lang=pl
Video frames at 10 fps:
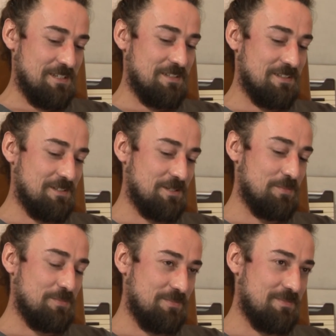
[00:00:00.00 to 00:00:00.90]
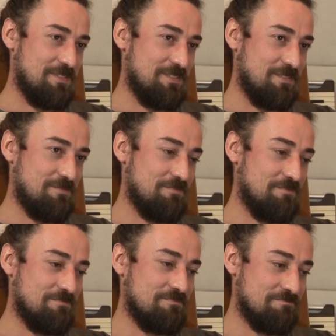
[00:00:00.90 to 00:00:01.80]
No Czyli i... luz
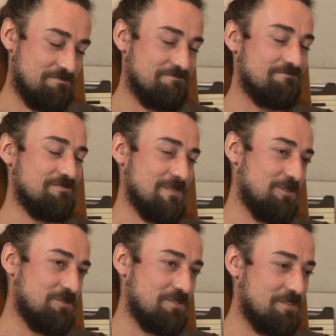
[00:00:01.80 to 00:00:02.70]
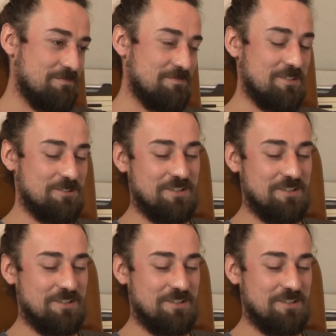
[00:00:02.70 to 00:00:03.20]
był. Luz, no. to a, co